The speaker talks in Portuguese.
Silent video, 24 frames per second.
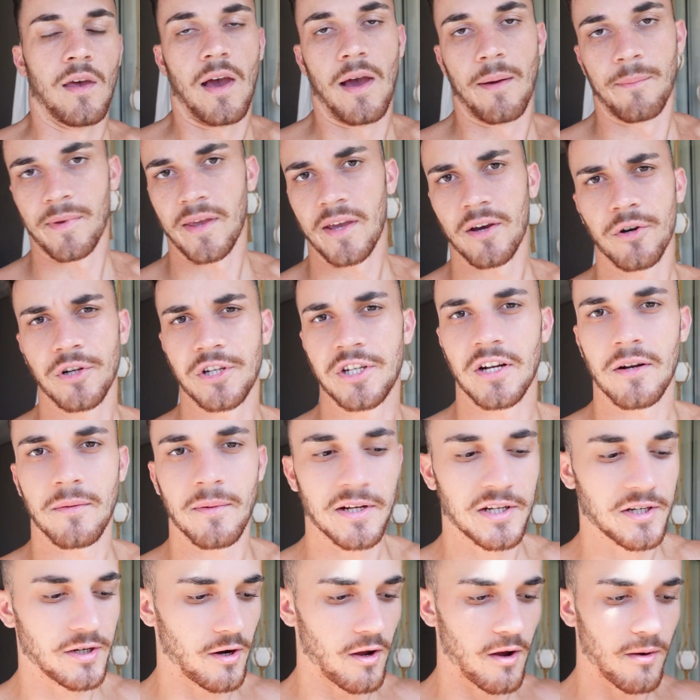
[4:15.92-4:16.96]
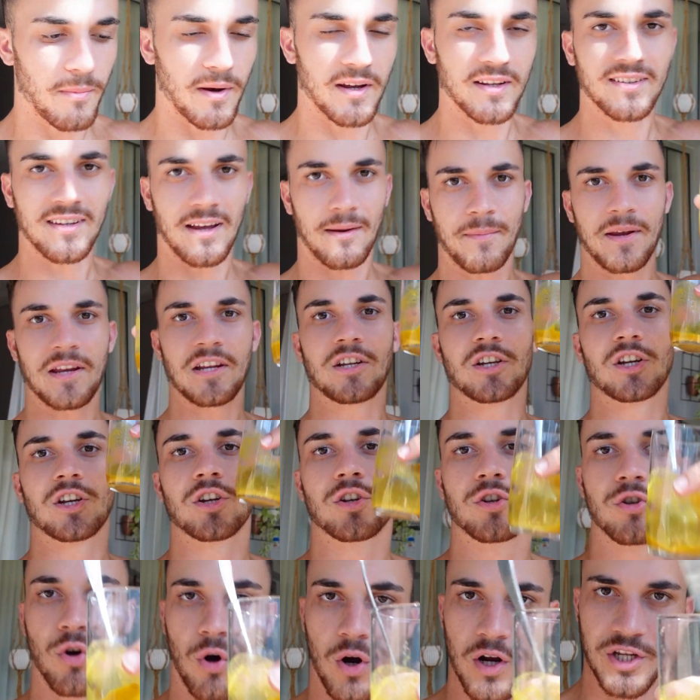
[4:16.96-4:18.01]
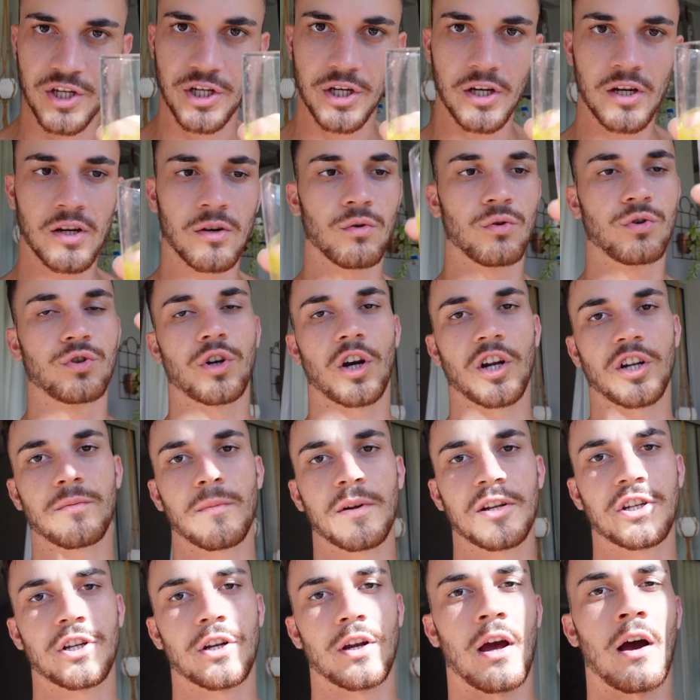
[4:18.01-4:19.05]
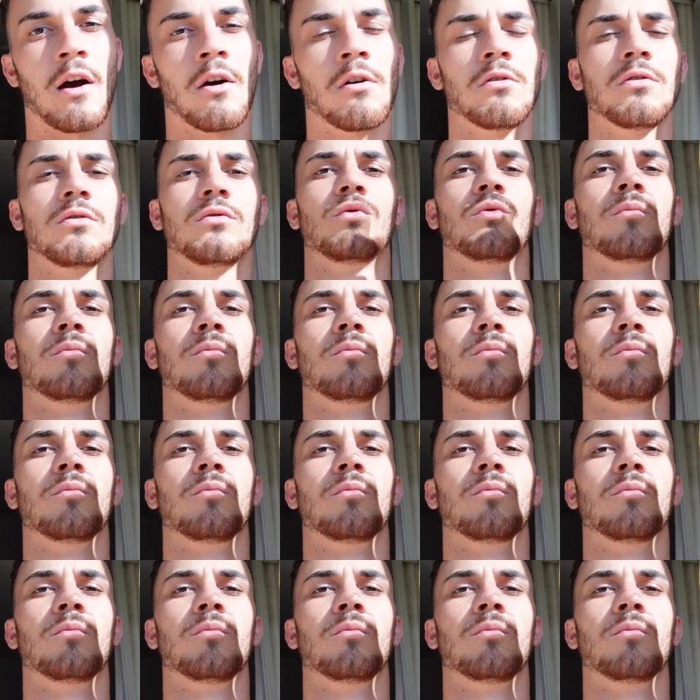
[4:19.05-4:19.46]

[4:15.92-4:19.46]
A minha rotina matinal é basicamente shot, o shot matinal,